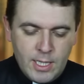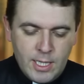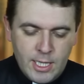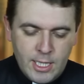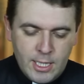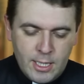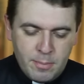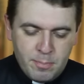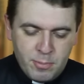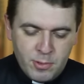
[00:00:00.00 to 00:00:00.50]

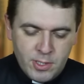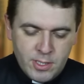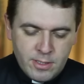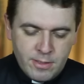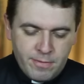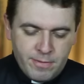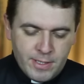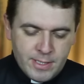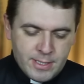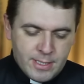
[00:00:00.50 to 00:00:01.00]
E depois
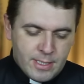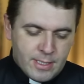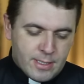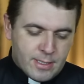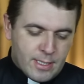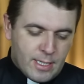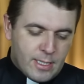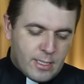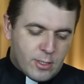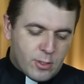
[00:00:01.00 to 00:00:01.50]
de fazer
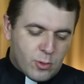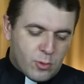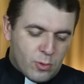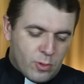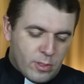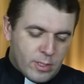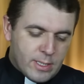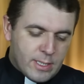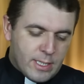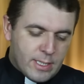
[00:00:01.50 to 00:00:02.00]
sair
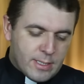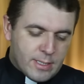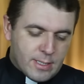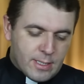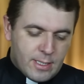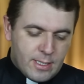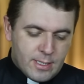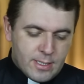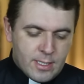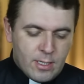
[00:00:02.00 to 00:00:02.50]
todas
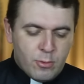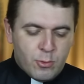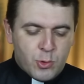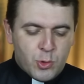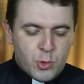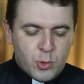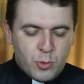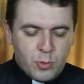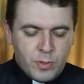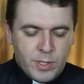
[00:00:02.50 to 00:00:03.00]
que são
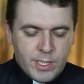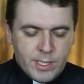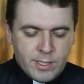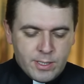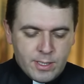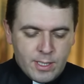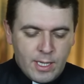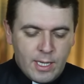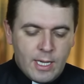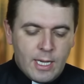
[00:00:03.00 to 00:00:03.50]

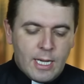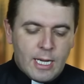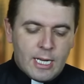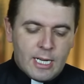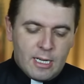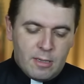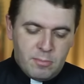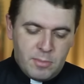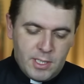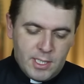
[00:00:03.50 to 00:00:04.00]
suas,
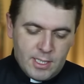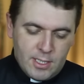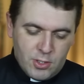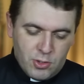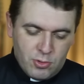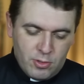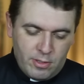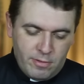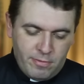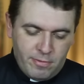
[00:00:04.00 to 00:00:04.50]
caminha à
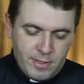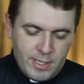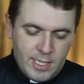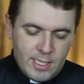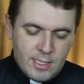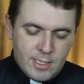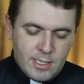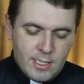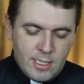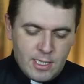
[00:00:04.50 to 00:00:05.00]
sua
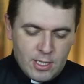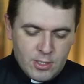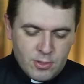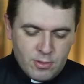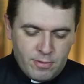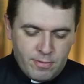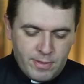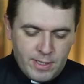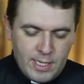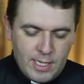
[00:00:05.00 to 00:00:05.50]
frente e as
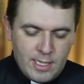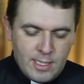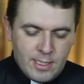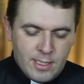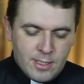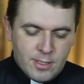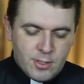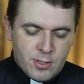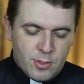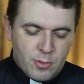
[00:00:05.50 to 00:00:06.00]

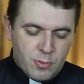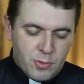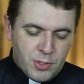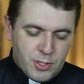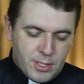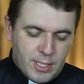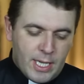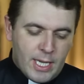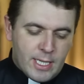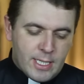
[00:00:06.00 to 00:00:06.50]
ovelhas o
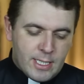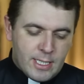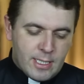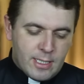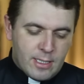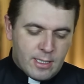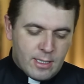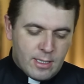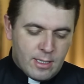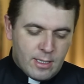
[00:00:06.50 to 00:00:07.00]

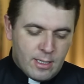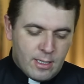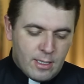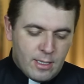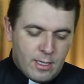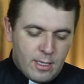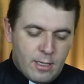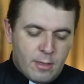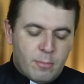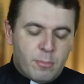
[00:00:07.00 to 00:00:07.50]
seguem,
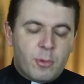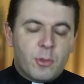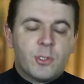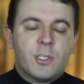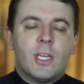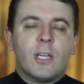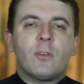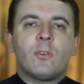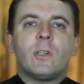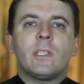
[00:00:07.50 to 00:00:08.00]

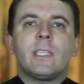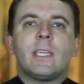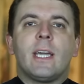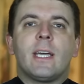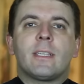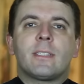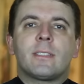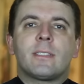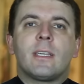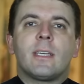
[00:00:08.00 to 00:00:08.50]
porque
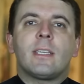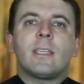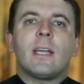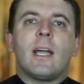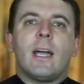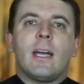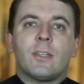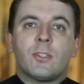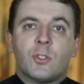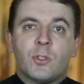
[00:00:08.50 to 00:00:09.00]
conhecem
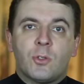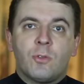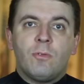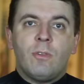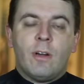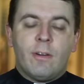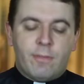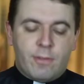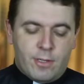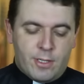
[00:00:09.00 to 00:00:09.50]
a
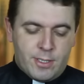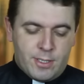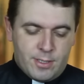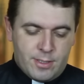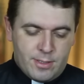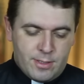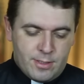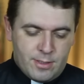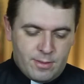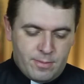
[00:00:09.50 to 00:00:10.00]
sua
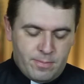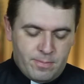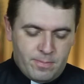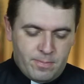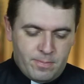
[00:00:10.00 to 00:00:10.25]
voz.